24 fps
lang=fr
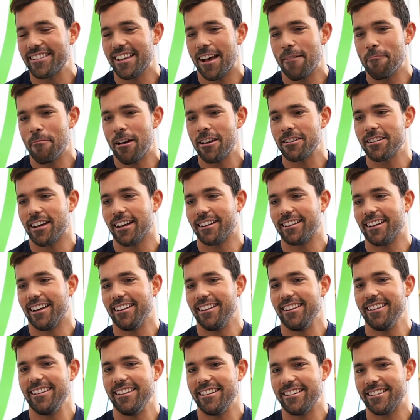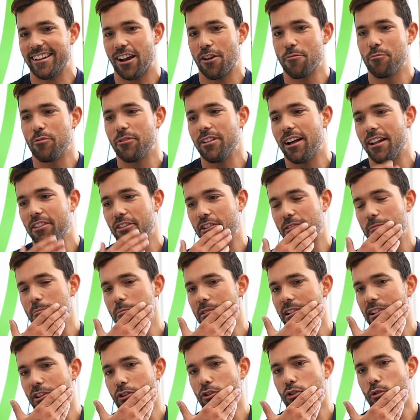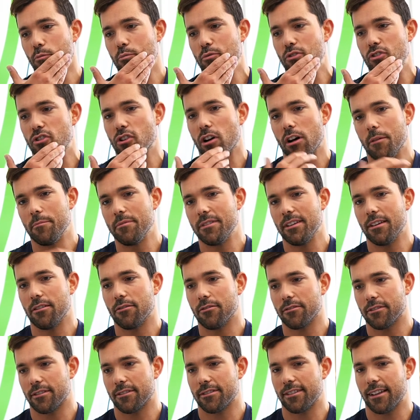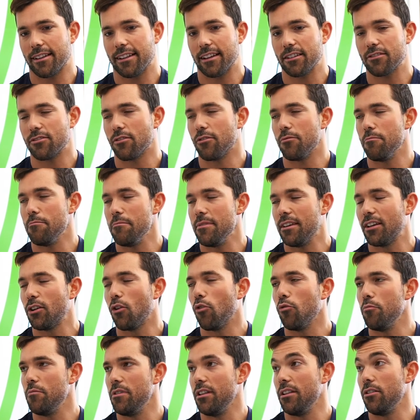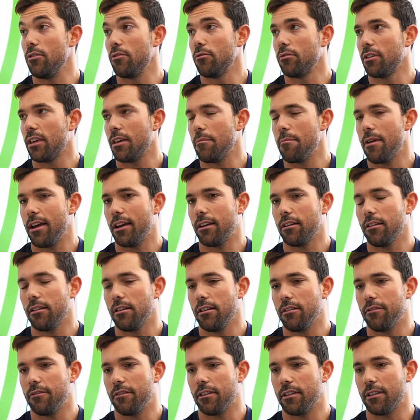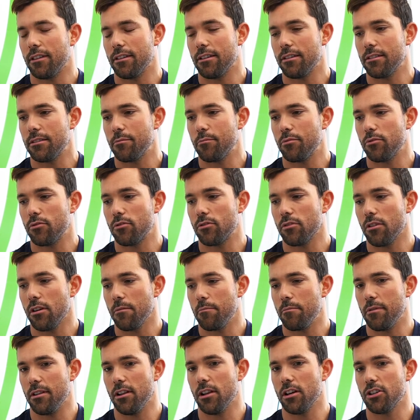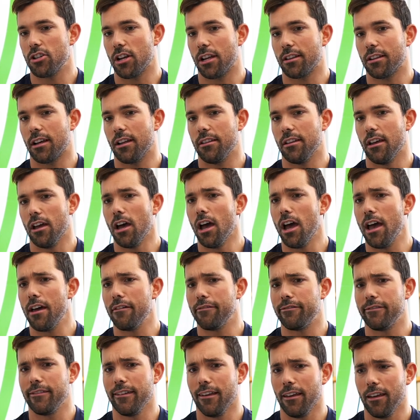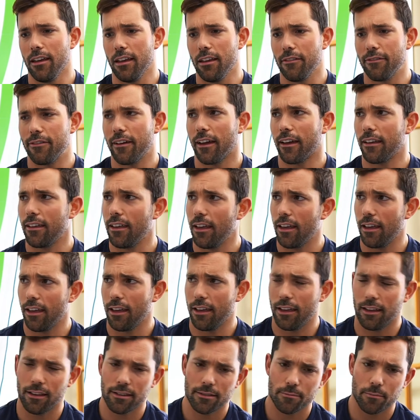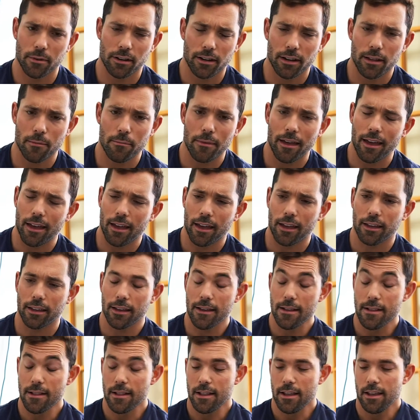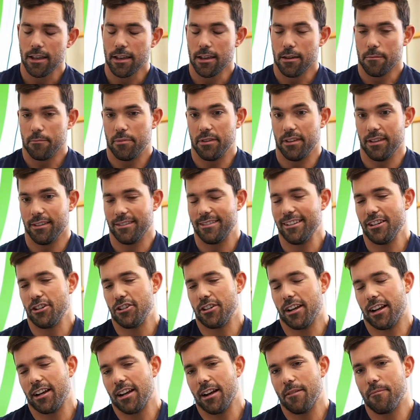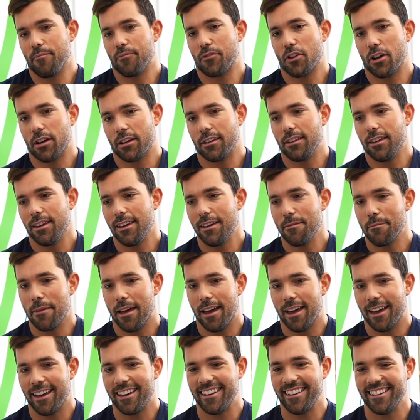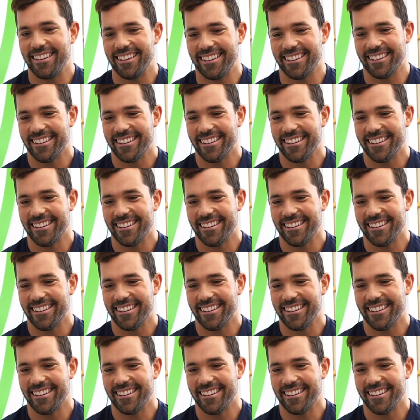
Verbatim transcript: non, récemment, j'entendais des gens un peu dans notre milieu, pis ça, on, on s'entend que c'est un micro-milieu au Québec, mhm. le fitness, puis ça. Puis là, j'entendais, FD, eh, il fait rien, il se pogne le bang. Puis, tu sais, j'étais comme, OK, mais